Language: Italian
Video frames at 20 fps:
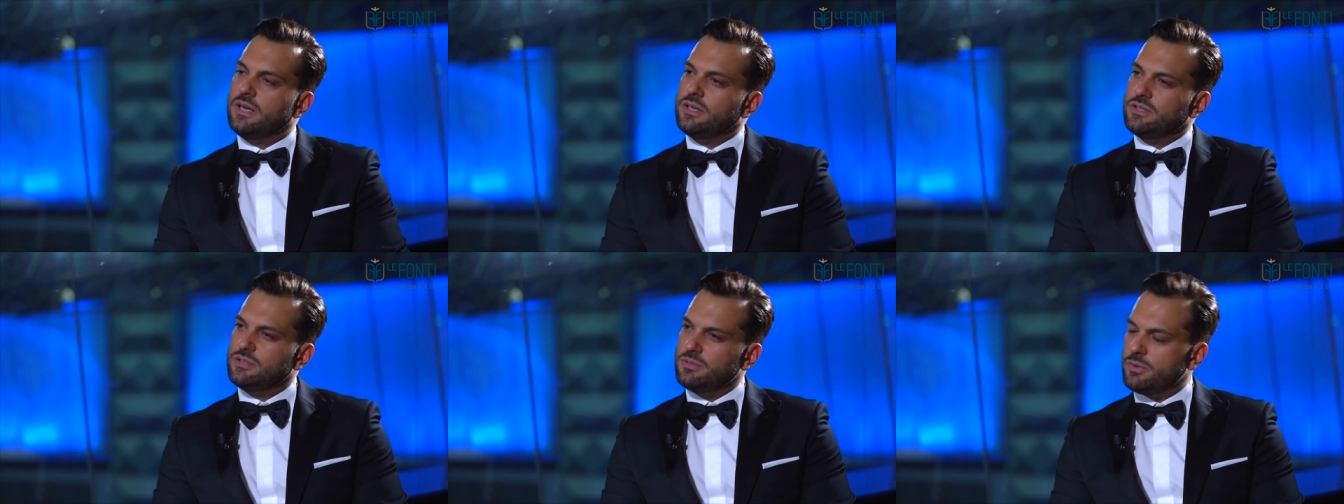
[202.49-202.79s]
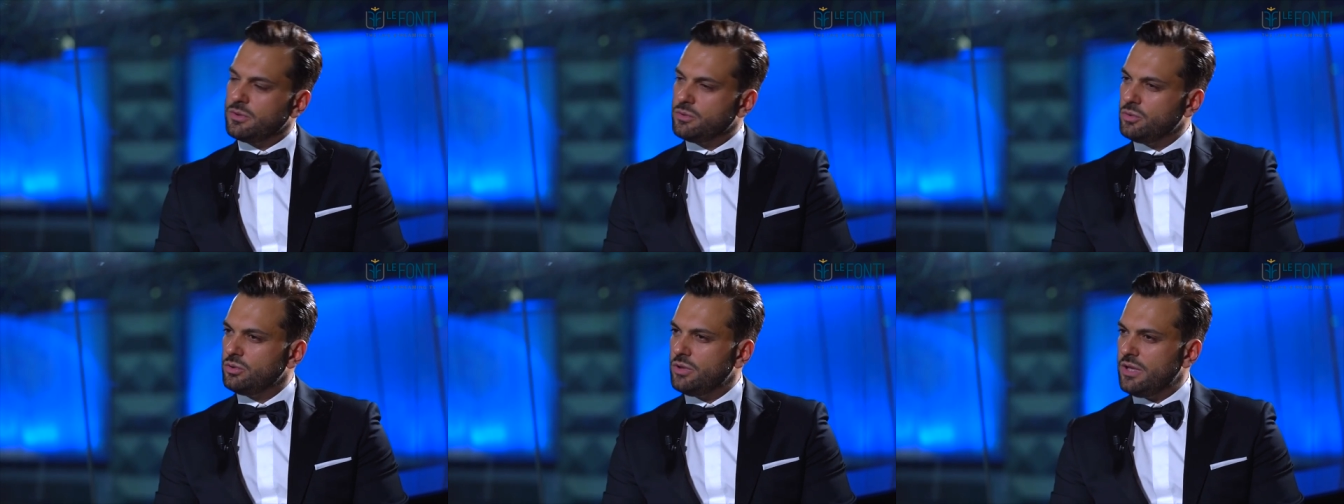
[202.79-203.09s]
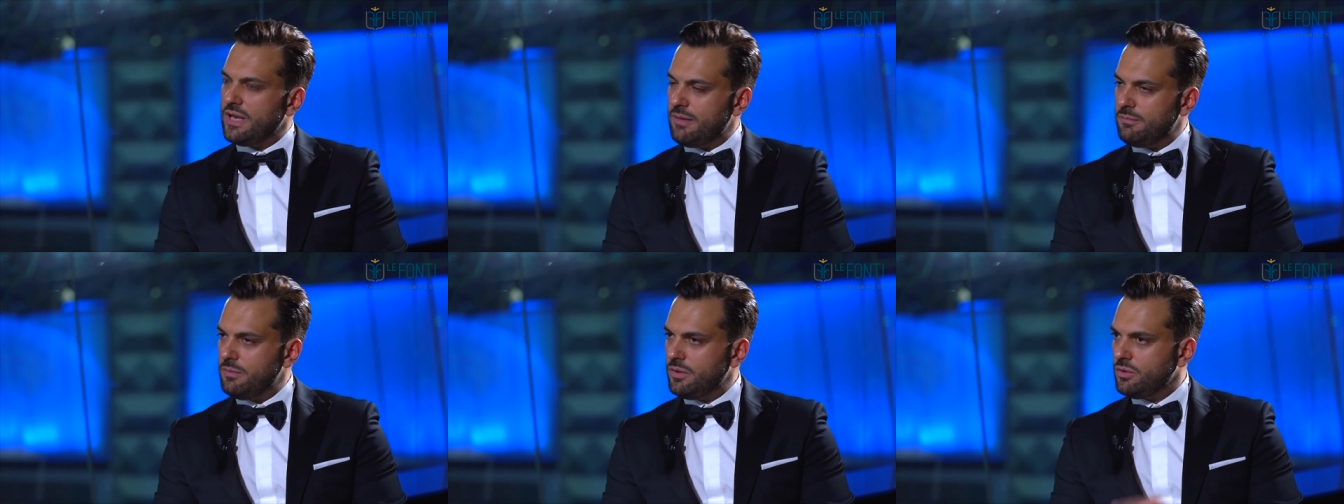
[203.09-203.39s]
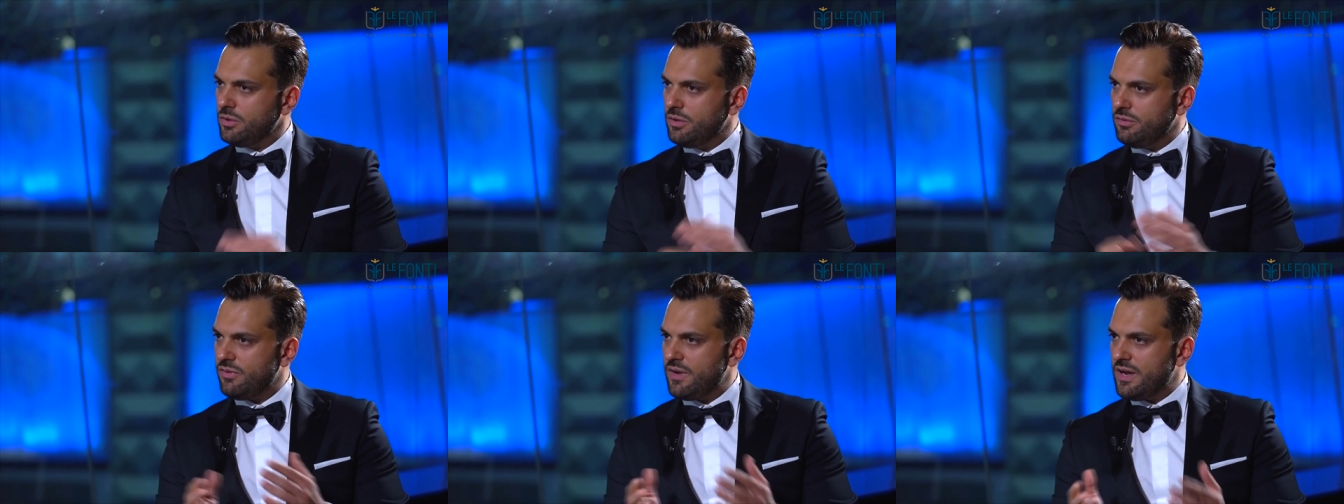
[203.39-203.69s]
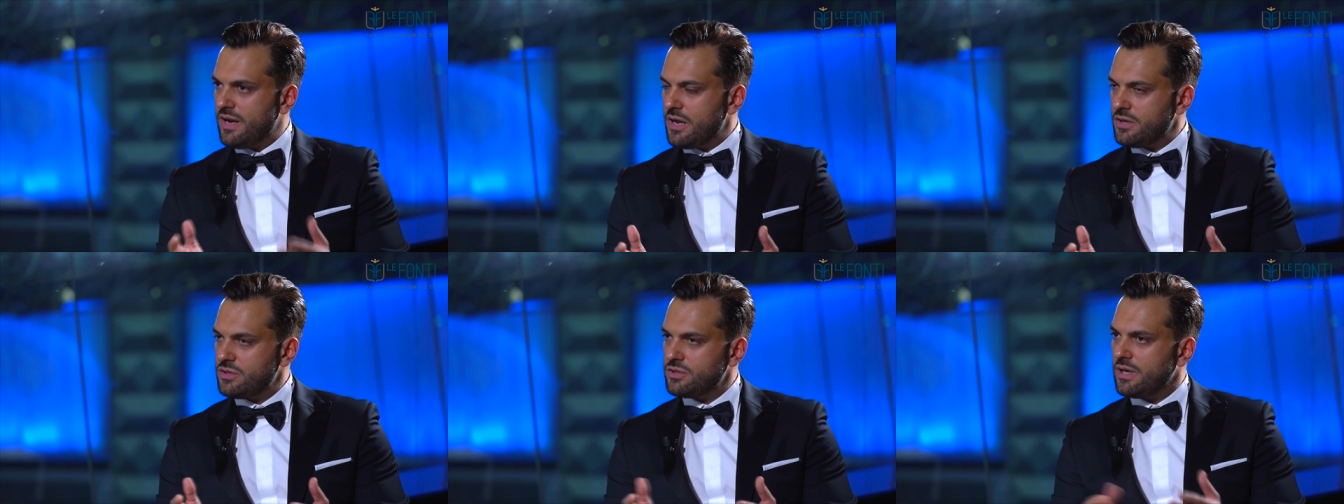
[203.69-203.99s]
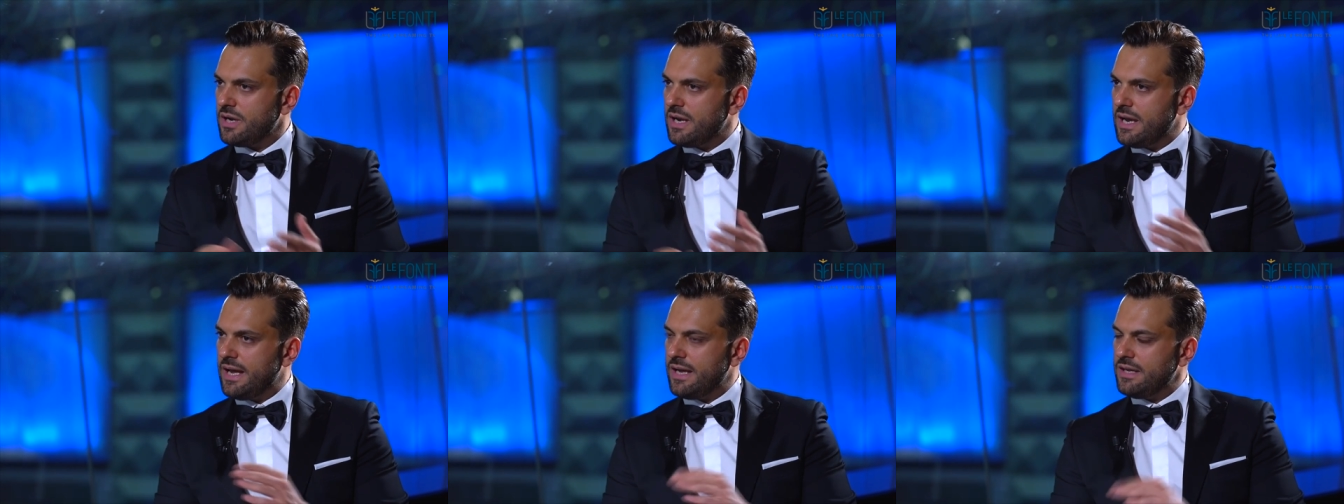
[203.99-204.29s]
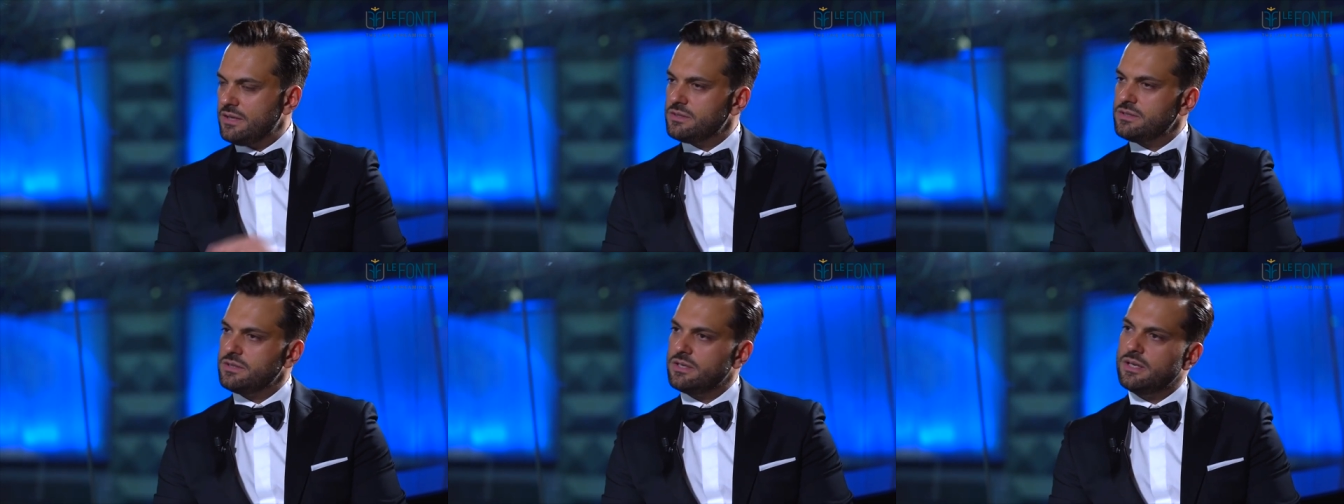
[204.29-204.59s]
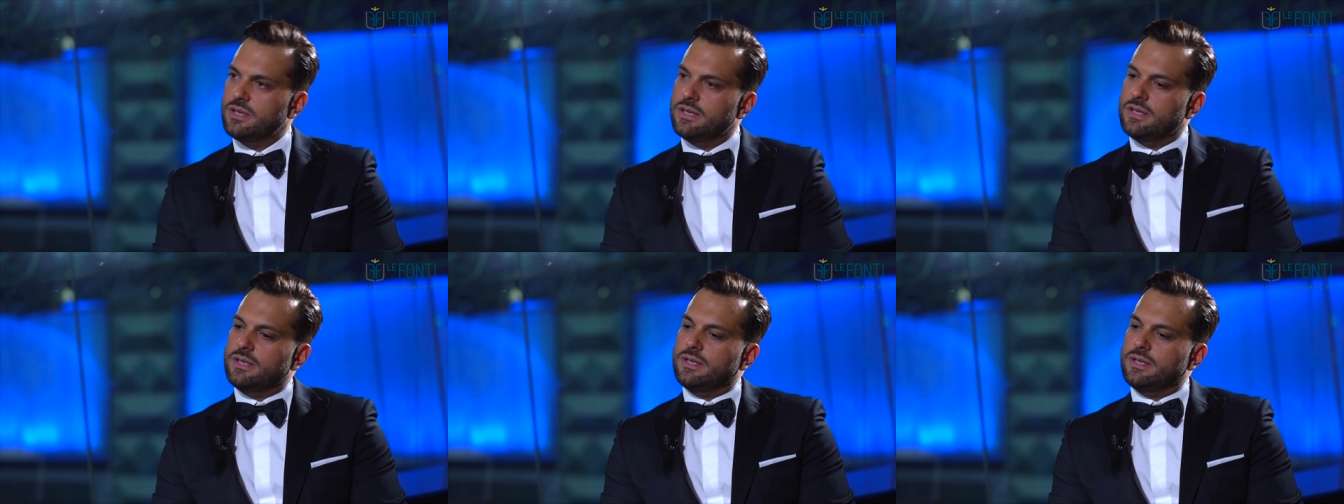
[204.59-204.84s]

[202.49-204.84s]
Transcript: soprattutto in ambito di financial lines